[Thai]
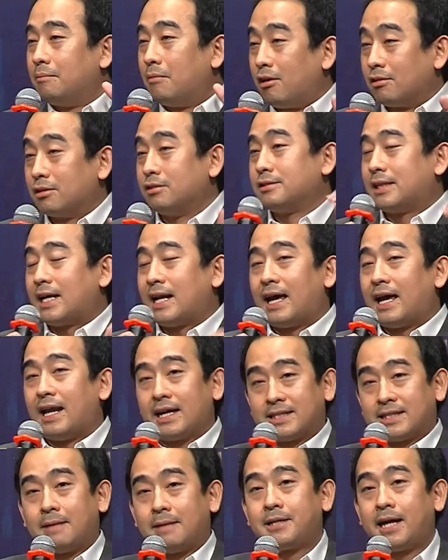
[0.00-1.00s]
มองดูตลาดห
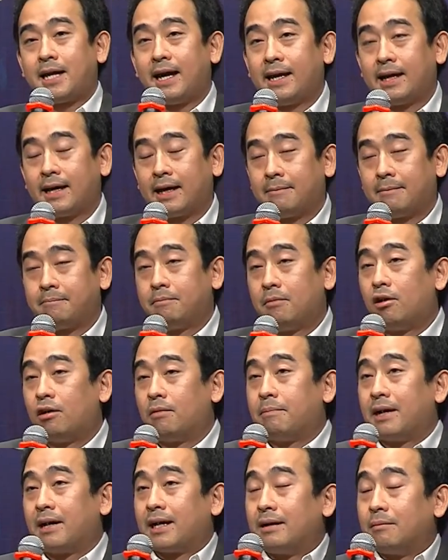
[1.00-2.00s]
ลักทรัพย์ไทยครับมอง
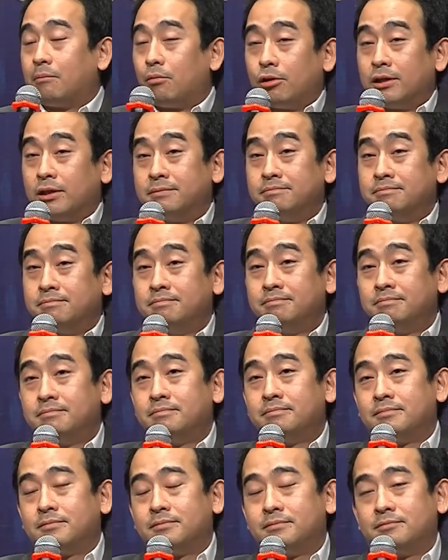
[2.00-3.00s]
ไปข้างบน
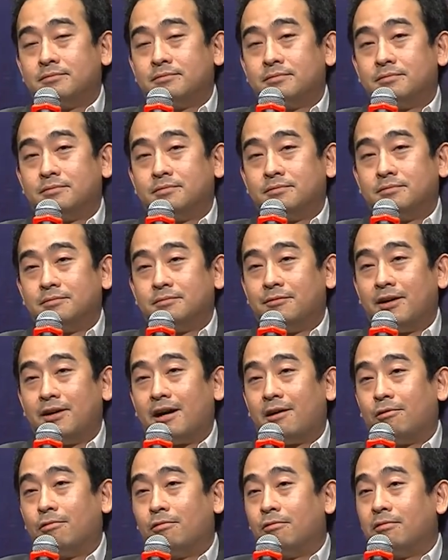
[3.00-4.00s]

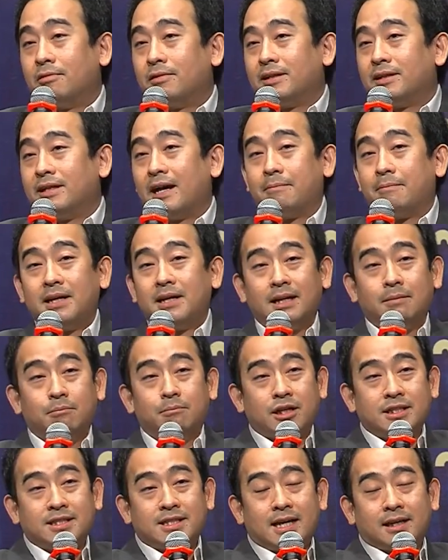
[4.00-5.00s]
เรายังไม่เห็น
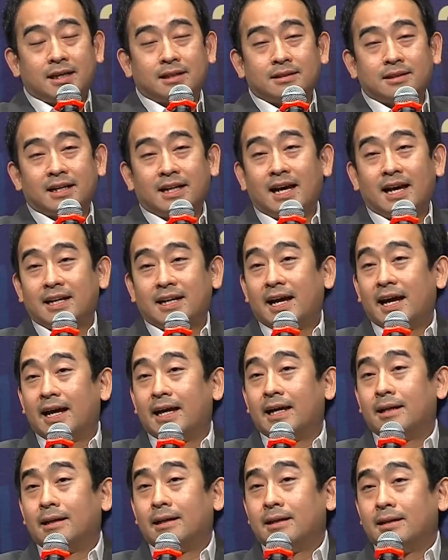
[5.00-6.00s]
บริษัทขนาดใหญ่
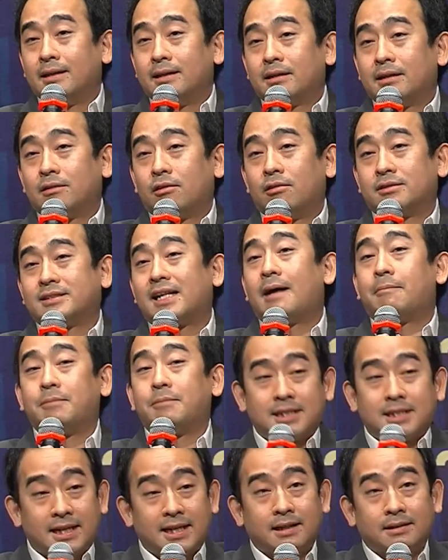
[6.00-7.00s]
ของต่าง
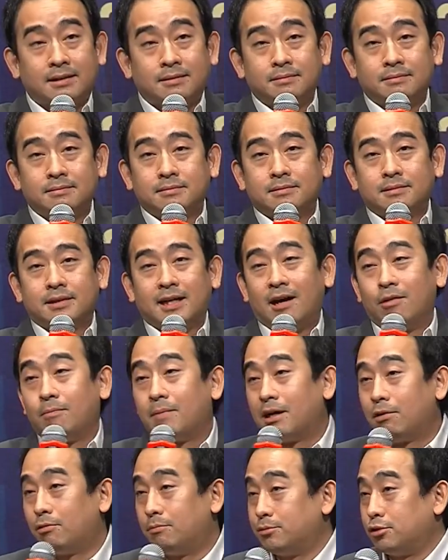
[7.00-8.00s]
ประเทศเข้า
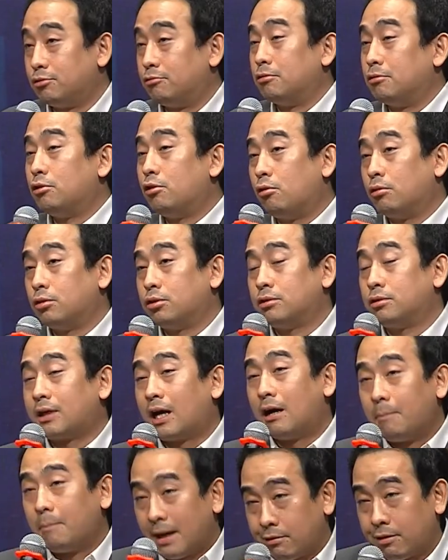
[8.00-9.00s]
มาระ
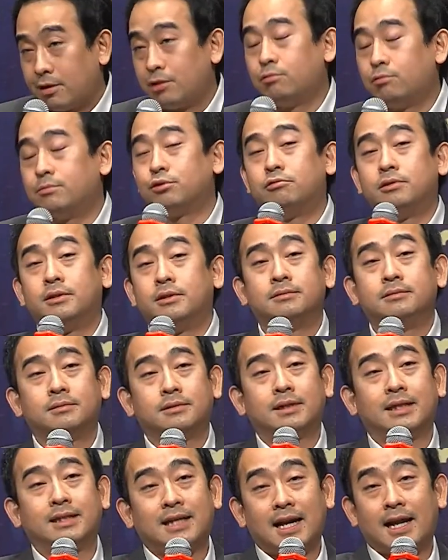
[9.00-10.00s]
ดมทุน
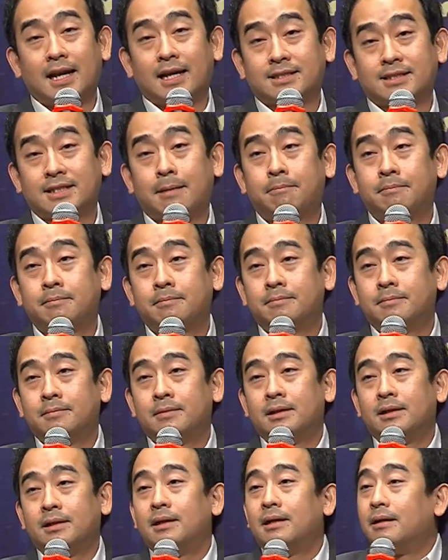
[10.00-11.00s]
ในตลาดหลักทรัพย์
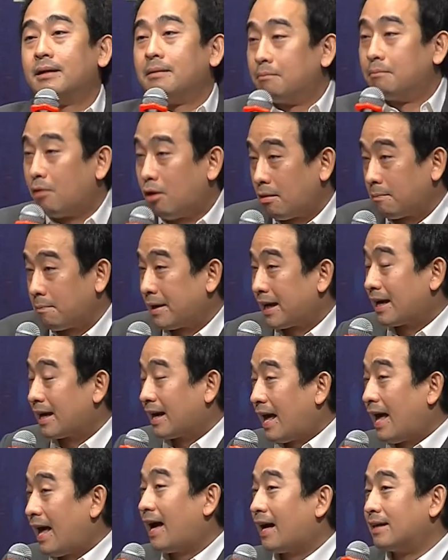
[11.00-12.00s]
มองไป
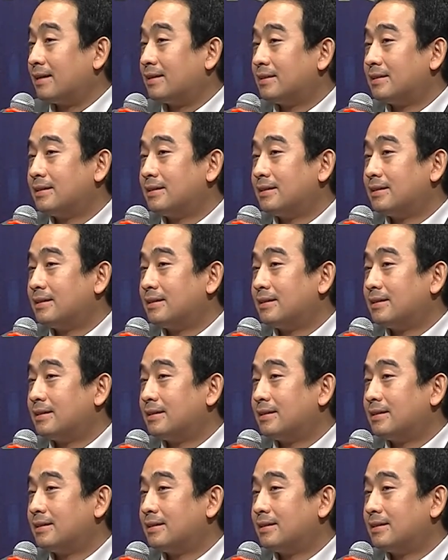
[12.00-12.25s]
ข้างล่าง